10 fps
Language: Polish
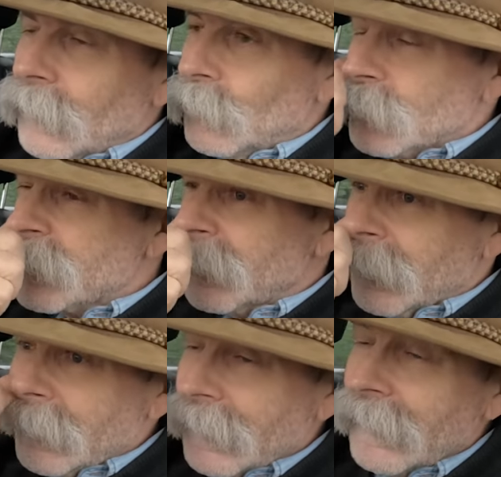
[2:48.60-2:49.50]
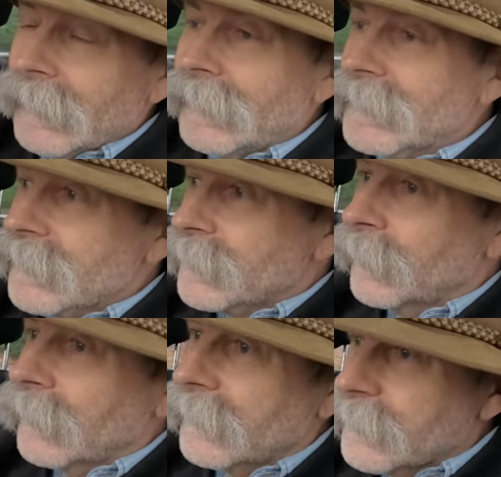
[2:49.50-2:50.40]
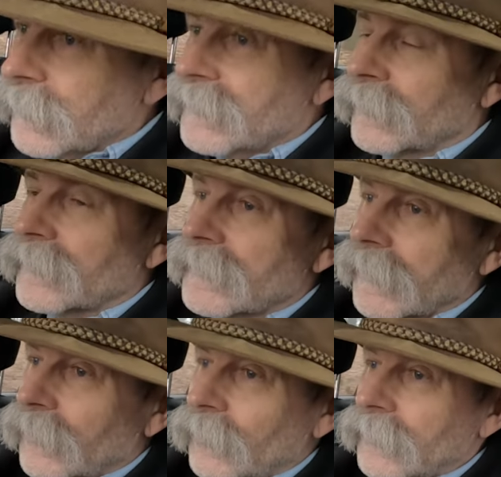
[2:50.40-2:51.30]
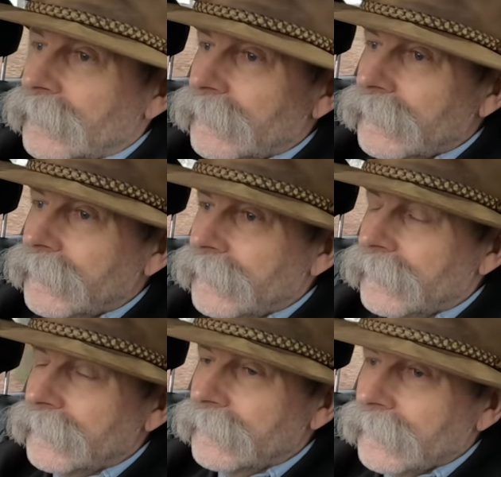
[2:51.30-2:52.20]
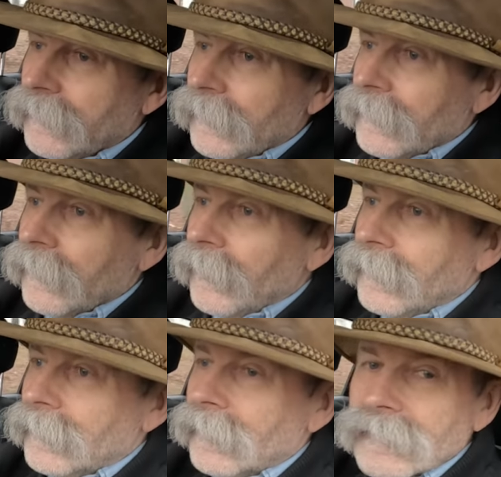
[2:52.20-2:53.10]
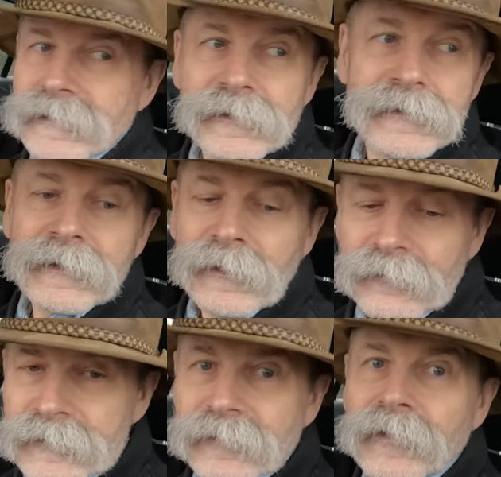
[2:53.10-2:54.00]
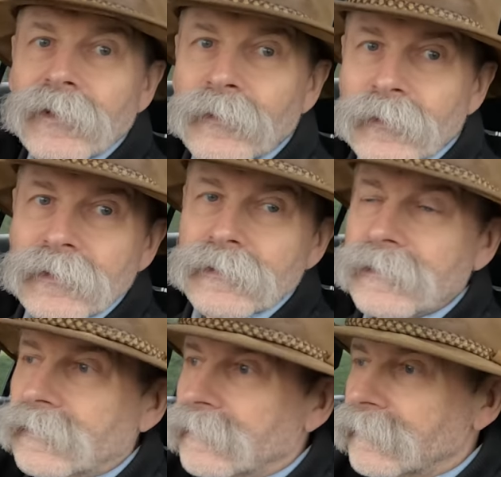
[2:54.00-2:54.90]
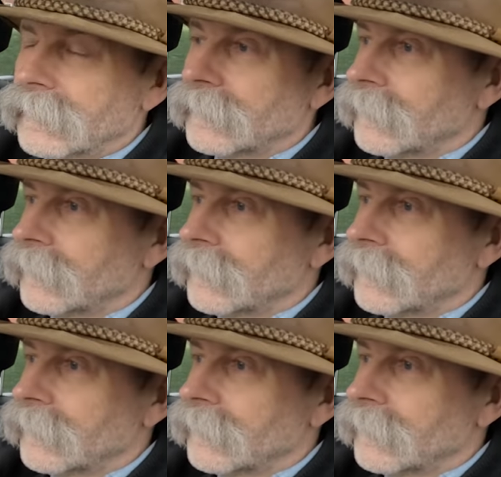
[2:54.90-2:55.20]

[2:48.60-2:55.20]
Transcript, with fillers: już generalnie rzecz biorąc będzie można kurtki zostawić w domu i